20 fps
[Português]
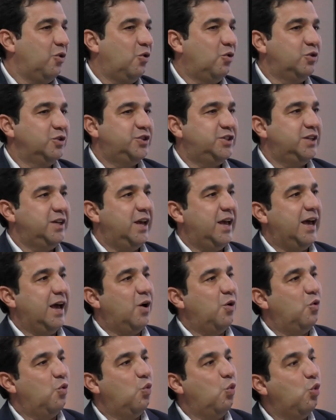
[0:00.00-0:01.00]
onde
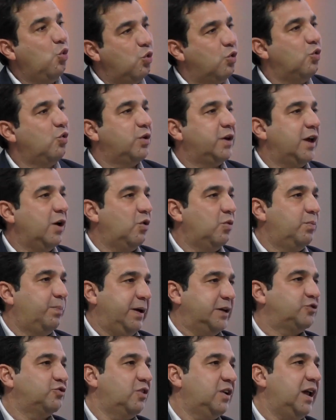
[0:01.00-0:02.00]
o Hugo, que é o
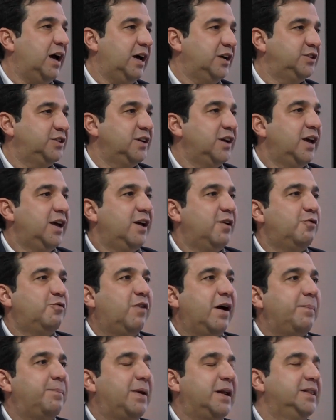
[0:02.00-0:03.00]
personagem,
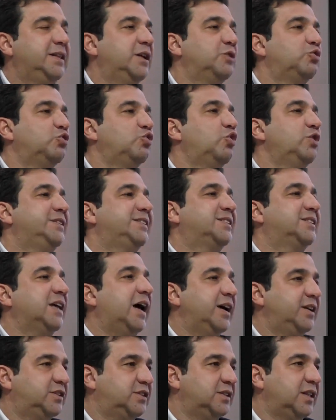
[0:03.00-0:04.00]
vai para dentro dos
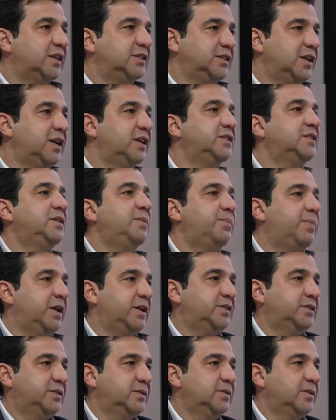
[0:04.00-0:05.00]
sites das grandes
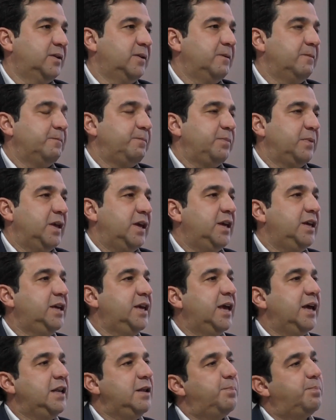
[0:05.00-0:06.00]
empresas
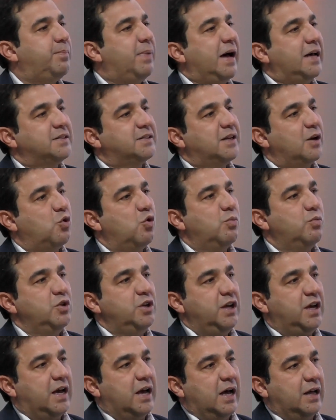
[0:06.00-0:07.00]
e ele passa a
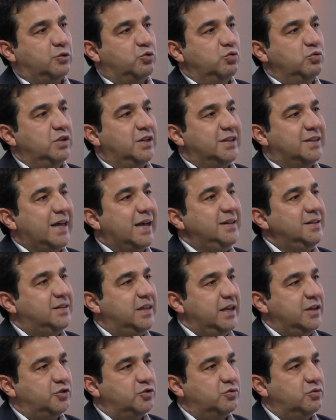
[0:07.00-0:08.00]
comunicar tudo que está em
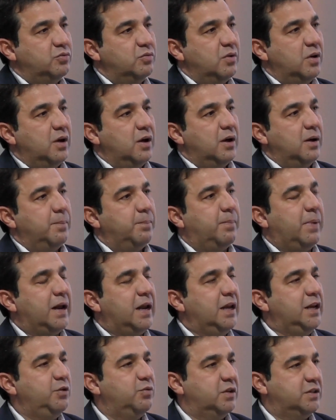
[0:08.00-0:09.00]
texto para
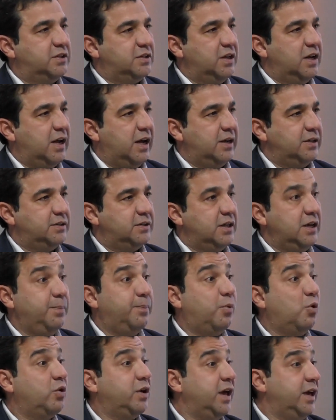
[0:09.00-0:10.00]
a língua de sinais. E
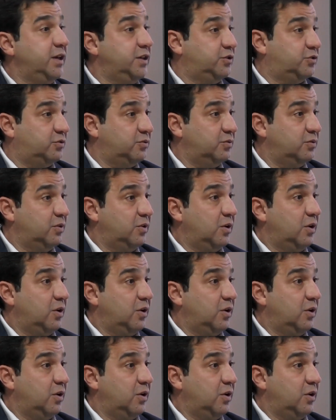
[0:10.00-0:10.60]
por que isso?